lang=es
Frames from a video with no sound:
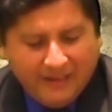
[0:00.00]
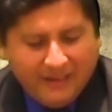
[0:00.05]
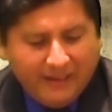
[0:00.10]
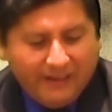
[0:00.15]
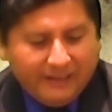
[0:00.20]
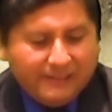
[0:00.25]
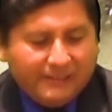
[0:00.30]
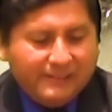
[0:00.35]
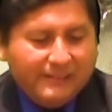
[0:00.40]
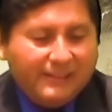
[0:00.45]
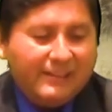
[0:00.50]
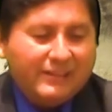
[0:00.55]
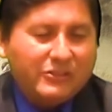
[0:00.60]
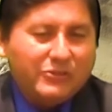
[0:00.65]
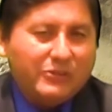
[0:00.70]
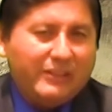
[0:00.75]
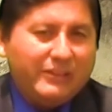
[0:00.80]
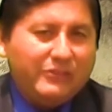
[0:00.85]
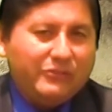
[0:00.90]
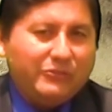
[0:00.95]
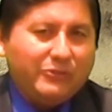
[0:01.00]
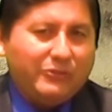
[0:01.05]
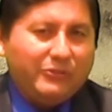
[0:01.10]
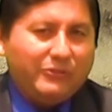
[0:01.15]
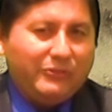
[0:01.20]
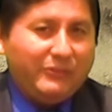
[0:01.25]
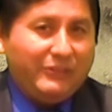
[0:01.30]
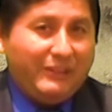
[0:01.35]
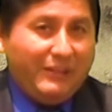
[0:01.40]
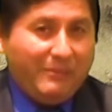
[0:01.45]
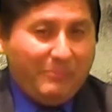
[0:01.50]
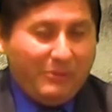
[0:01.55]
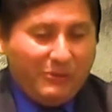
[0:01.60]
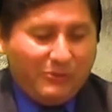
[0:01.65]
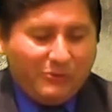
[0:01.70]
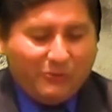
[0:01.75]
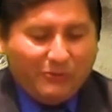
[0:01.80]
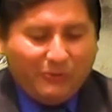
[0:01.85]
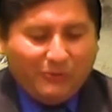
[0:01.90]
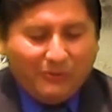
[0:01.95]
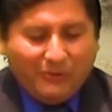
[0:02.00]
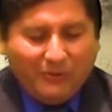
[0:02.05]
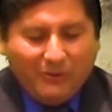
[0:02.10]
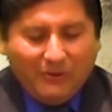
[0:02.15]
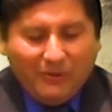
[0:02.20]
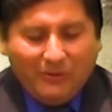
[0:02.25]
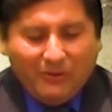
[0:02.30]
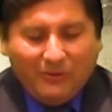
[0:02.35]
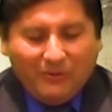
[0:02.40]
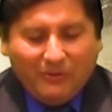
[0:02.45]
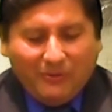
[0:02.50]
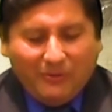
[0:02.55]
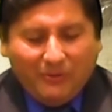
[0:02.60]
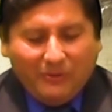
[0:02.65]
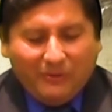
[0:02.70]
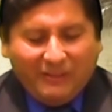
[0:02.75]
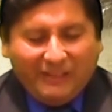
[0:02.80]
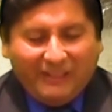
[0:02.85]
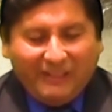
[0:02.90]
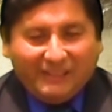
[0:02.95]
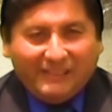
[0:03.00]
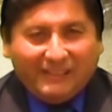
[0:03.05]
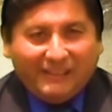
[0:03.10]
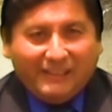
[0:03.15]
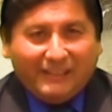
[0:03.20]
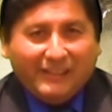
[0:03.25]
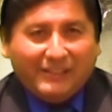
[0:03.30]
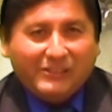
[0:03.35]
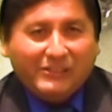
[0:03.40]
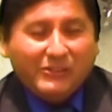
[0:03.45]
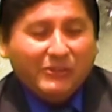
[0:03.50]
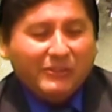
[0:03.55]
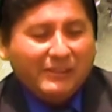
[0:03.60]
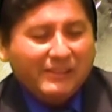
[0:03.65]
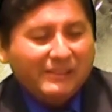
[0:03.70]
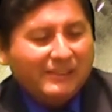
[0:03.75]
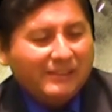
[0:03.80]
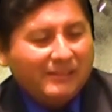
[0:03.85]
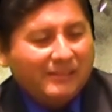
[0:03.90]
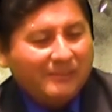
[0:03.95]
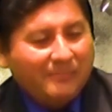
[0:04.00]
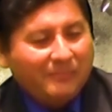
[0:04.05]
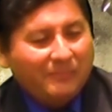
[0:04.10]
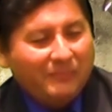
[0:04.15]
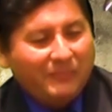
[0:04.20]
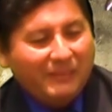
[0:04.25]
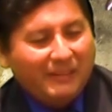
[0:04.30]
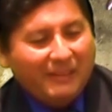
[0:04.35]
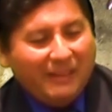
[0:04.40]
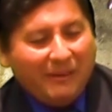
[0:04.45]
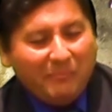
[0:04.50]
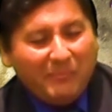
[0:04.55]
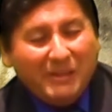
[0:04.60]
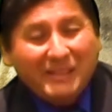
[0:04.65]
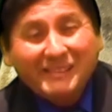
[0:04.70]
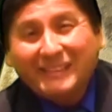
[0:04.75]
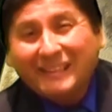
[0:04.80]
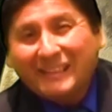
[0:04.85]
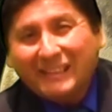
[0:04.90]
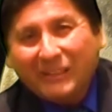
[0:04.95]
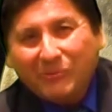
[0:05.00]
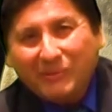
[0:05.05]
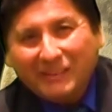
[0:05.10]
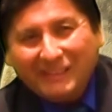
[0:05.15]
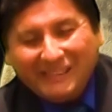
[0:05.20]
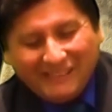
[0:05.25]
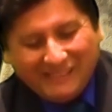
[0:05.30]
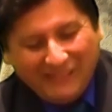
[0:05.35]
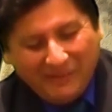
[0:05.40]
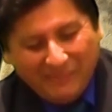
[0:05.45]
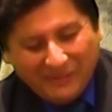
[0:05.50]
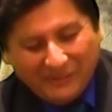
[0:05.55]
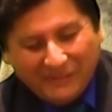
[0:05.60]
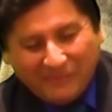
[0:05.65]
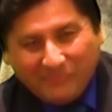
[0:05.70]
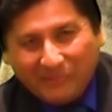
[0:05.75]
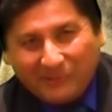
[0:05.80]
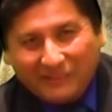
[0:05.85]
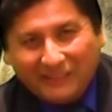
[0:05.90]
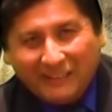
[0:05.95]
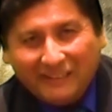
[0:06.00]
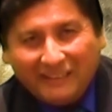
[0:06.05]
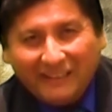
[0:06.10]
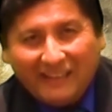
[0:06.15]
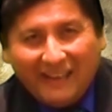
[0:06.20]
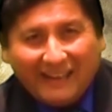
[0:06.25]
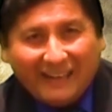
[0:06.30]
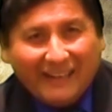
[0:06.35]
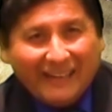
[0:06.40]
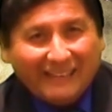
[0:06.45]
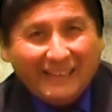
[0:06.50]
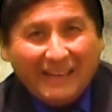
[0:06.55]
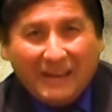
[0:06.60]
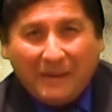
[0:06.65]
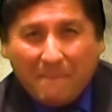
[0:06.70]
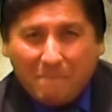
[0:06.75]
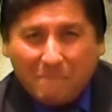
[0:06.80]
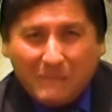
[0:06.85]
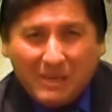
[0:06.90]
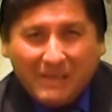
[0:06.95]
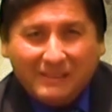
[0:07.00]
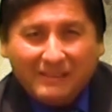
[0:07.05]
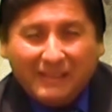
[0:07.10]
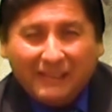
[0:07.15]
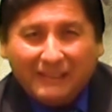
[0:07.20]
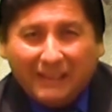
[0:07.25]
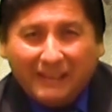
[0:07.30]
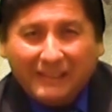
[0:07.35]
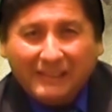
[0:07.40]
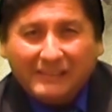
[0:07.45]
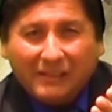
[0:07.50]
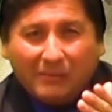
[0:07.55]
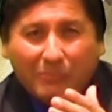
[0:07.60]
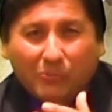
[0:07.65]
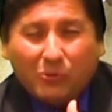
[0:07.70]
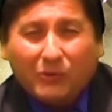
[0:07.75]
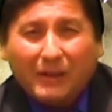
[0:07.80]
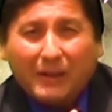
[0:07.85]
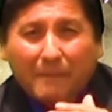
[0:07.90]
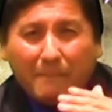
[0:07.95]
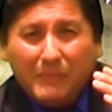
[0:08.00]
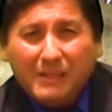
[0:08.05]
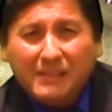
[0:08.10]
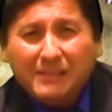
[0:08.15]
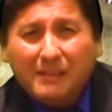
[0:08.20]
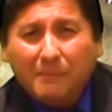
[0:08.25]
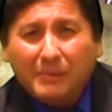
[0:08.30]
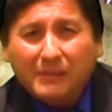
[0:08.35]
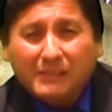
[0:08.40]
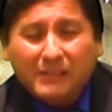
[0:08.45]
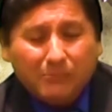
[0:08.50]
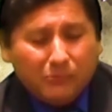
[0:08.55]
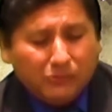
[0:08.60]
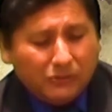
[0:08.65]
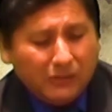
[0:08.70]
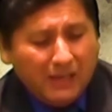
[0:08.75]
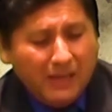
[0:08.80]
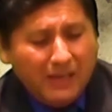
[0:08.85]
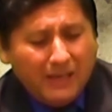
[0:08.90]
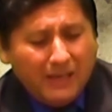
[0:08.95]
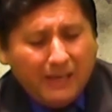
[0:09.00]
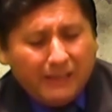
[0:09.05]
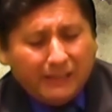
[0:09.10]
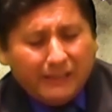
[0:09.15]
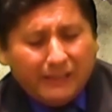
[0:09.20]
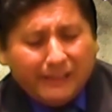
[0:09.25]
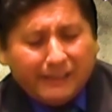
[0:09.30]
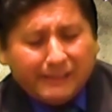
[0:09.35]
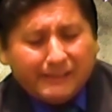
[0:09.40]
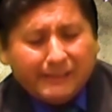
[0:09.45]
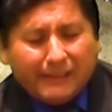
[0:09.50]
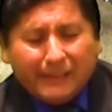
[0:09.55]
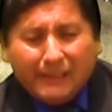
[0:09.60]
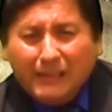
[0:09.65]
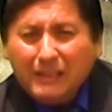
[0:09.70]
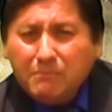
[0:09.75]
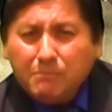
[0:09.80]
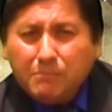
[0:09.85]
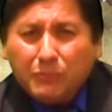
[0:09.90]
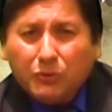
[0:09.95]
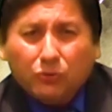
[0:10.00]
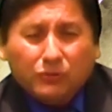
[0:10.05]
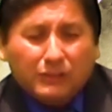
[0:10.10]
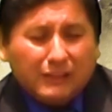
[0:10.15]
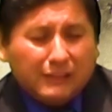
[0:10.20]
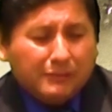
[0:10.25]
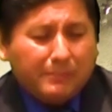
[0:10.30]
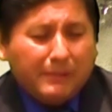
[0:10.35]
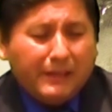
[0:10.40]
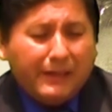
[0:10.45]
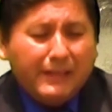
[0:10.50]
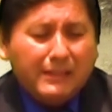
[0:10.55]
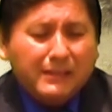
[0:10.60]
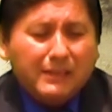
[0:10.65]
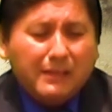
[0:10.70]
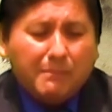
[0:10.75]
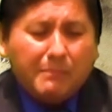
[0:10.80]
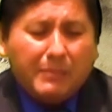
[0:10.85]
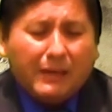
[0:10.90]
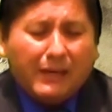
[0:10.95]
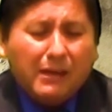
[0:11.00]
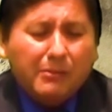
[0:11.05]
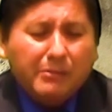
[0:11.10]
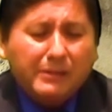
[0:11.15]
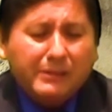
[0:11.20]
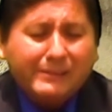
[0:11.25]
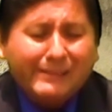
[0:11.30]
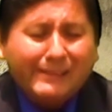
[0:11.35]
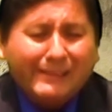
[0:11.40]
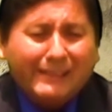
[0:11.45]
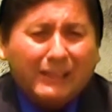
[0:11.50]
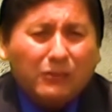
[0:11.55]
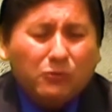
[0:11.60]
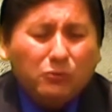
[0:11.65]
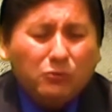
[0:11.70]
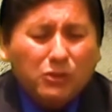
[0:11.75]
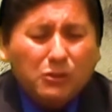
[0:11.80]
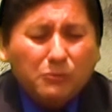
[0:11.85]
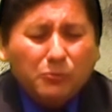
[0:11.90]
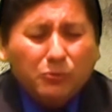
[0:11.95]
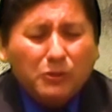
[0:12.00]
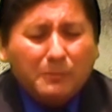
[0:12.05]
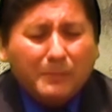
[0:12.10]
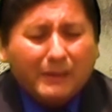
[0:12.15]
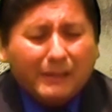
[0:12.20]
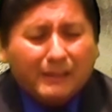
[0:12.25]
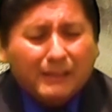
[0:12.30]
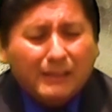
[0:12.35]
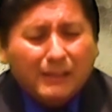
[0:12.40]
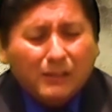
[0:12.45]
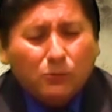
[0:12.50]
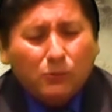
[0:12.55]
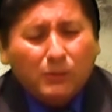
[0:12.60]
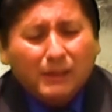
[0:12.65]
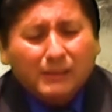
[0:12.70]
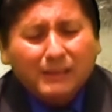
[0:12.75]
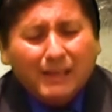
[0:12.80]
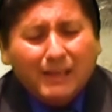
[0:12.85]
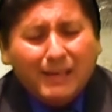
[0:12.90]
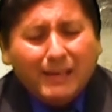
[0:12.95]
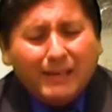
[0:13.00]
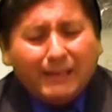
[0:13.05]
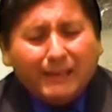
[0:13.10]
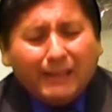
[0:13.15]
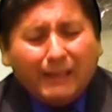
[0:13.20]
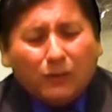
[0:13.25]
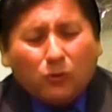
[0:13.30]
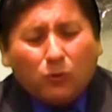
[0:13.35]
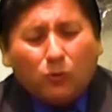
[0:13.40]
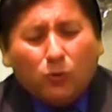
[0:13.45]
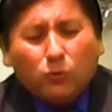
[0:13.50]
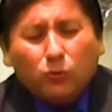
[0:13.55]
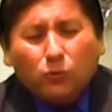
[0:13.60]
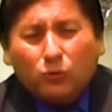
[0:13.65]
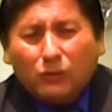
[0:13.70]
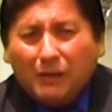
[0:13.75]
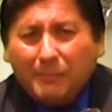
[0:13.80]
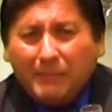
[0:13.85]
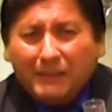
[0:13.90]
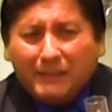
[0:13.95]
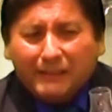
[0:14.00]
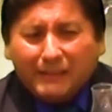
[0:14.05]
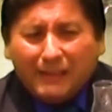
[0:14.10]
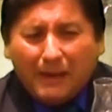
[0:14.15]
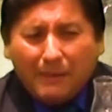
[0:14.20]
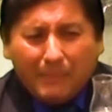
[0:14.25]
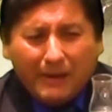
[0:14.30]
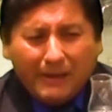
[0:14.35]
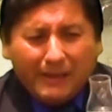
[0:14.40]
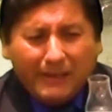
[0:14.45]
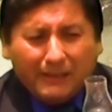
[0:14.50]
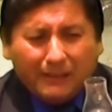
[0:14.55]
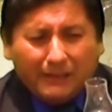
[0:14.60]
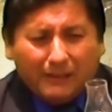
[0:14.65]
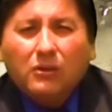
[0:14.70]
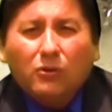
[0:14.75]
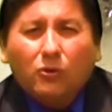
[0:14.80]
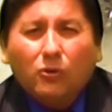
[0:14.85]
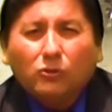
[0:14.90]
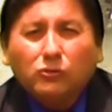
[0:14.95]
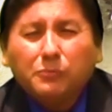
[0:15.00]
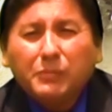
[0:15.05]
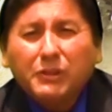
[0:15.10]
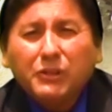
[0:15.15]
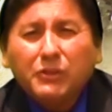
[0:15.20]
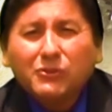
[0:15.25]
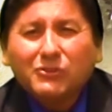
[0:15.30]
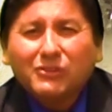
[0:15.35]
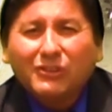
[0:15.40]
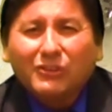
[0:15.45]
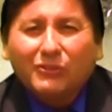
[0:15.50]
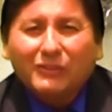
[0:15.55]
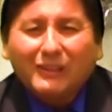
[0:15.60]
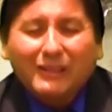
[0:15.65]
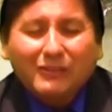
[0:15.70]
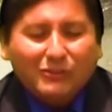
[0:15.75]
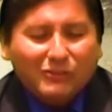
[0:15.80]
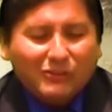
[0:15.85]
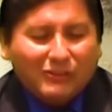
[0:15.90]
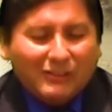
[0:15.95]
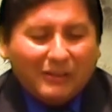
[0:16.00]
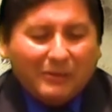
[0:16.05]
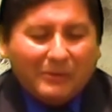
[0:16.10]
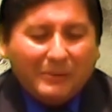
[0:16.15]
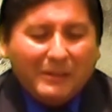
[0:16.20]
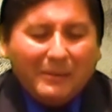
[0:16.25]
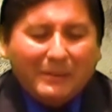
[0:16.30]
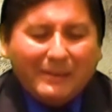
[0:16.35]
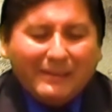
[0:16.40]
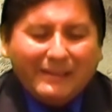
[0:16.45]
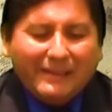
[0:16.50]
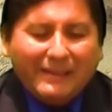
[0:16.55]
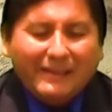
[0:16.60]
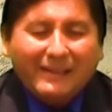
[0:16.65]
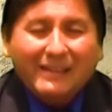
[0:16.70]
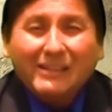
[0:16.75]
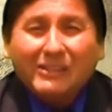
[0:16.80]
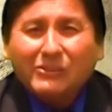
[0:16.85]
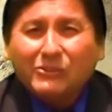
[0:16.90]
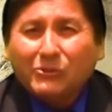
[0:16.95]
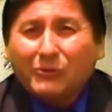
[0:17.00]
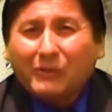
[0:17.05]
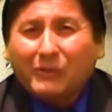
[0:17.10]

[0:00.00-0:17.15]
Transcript: Este es el acholadito de pisco Tres Generaciones que en vista, recuerden, siempre es importante la cata en vista, en nariz, en boca. En vista empezamos, tiene que ser límpido, transparente, impecable, sin ningún tipo de partículas y el color totalmente transparente. Los brillos que nos da nuestra bebida bandera son